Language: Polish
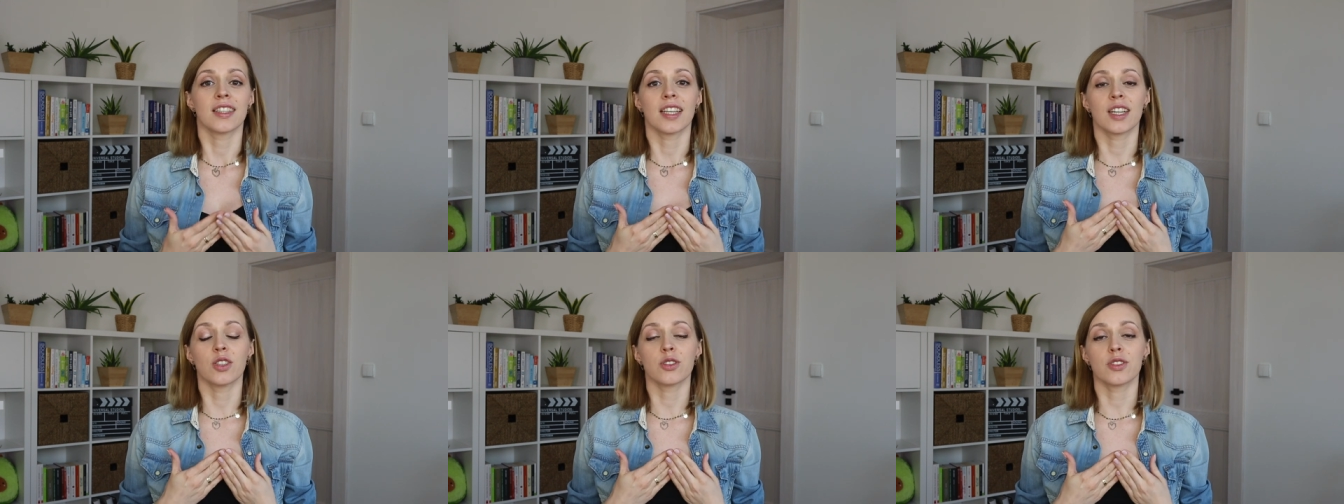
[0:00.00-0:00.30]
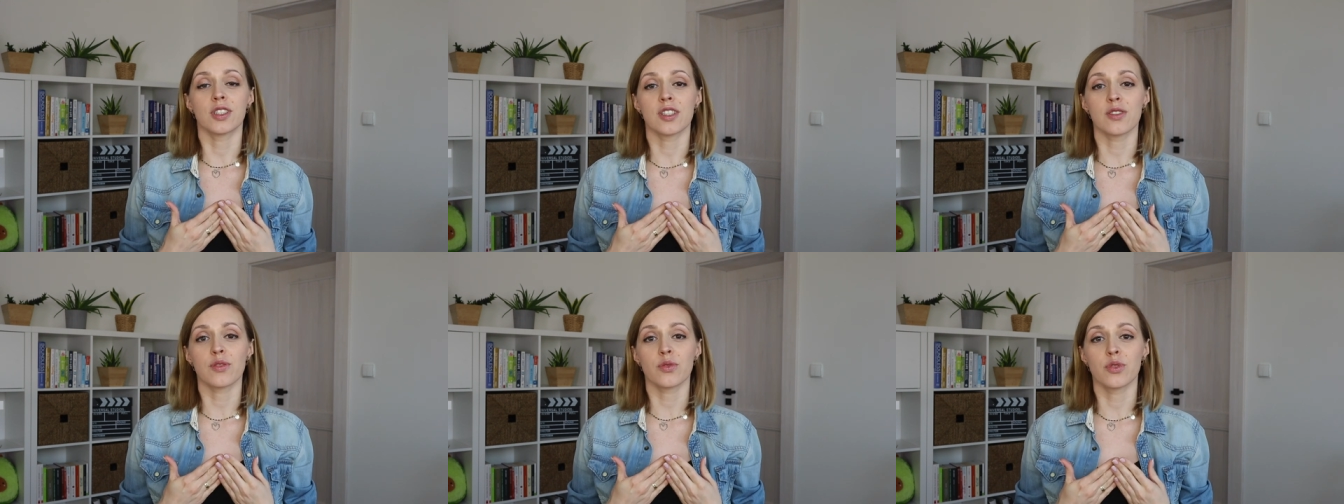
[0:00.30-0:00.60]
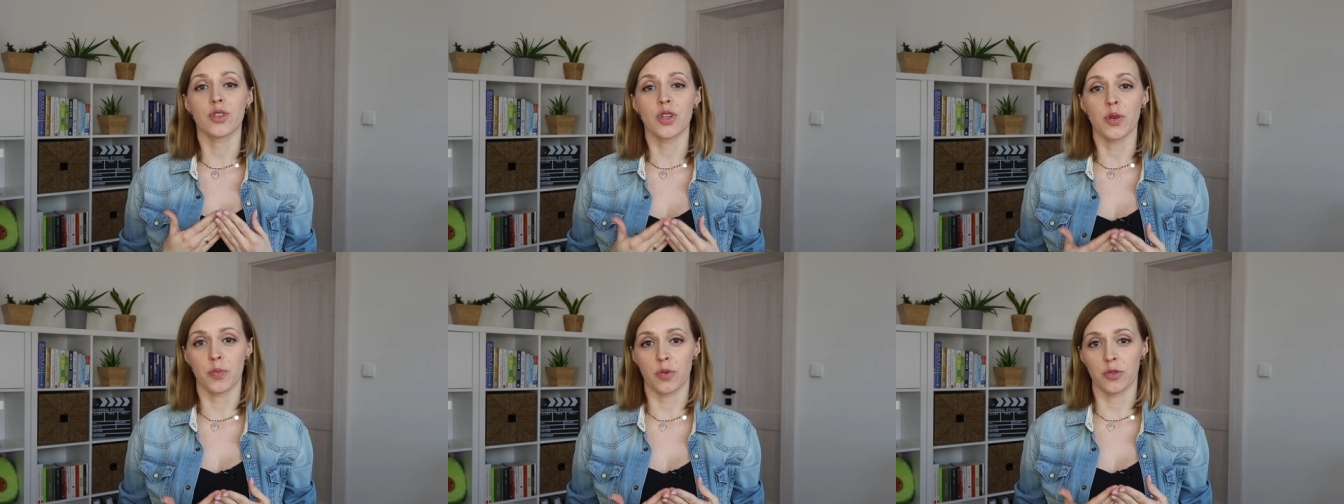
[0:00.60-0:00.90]
tego
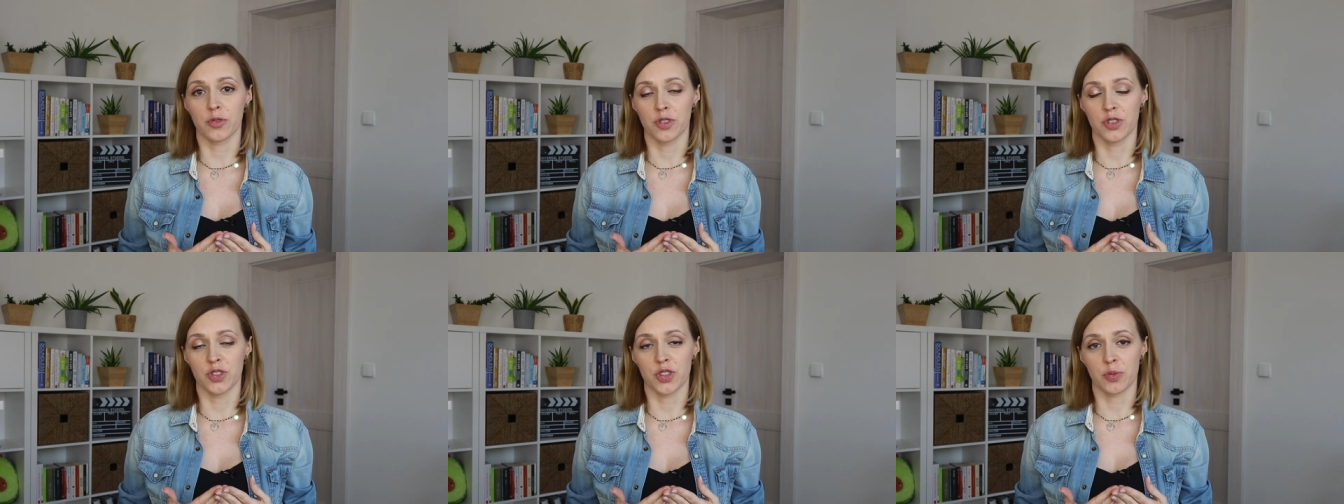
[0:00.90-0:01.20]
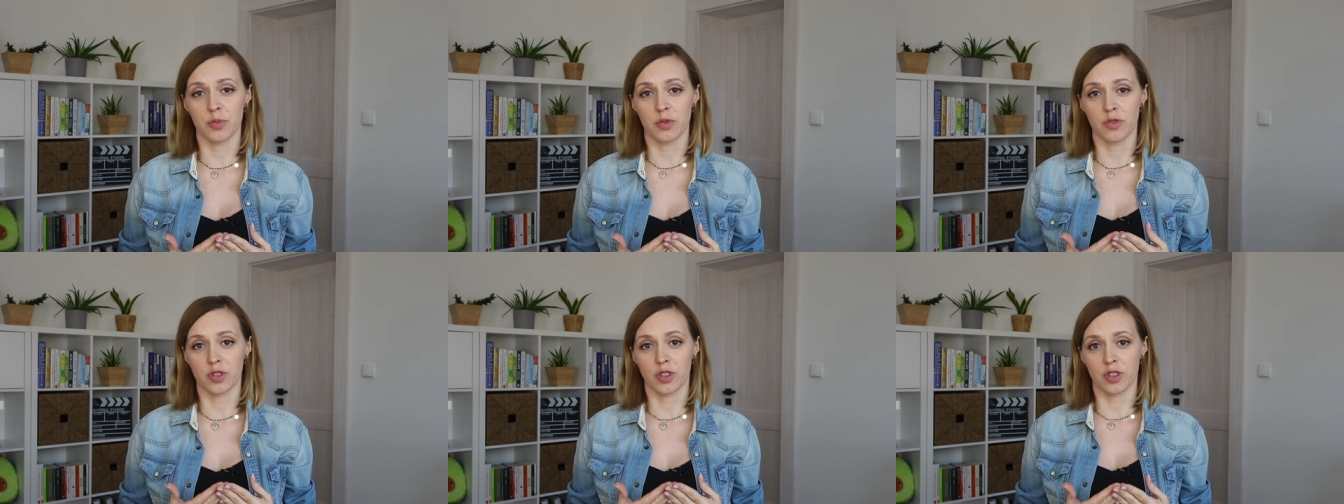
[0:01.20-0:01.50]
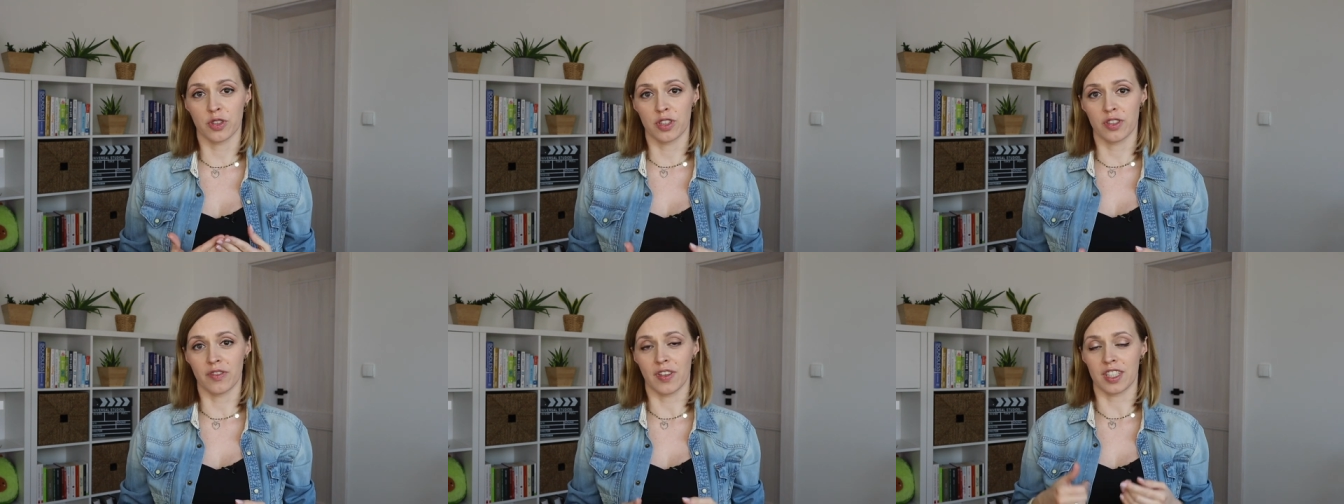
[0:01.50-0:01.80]
testu nie powinniśmy
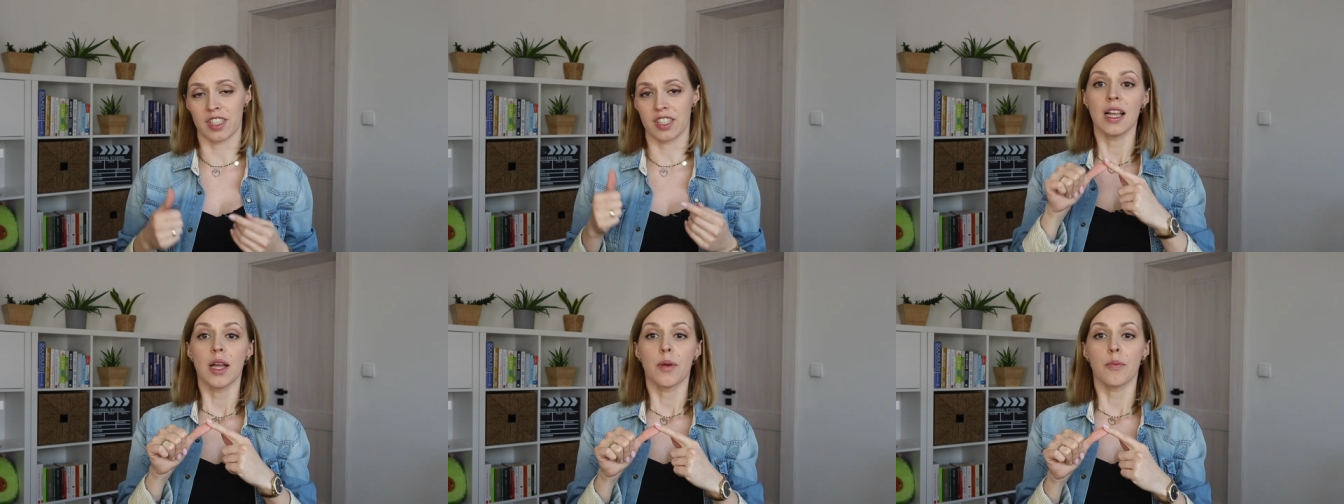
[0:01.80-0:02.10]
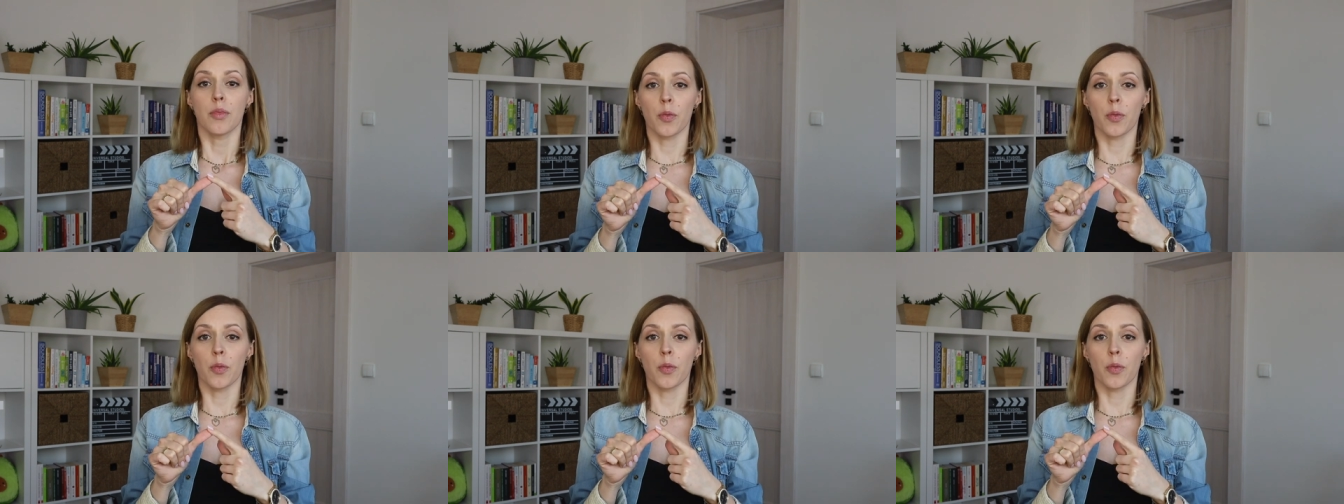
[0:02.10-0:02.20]
wykonywać.